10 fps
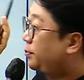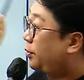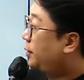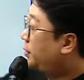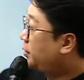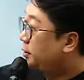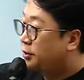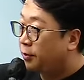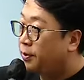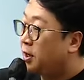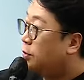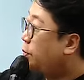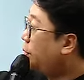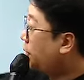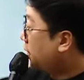보내면
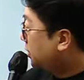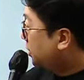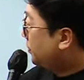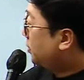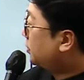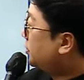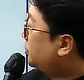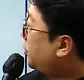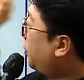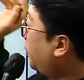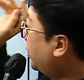협의하고 심의 거쳐서